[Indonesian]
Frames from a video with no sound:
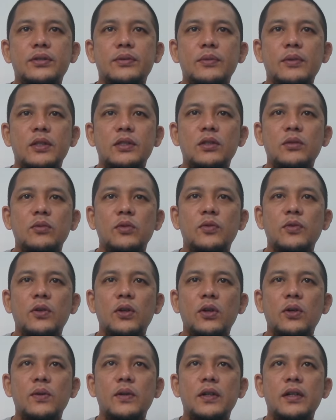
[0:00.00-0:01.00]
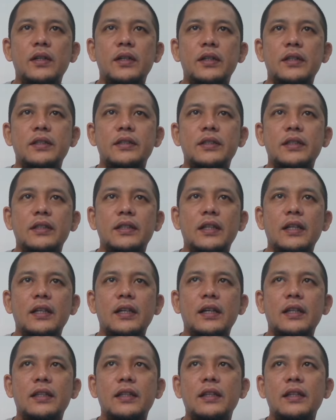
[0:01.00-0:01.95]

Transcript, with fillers: 11.000 followers. Kita lihat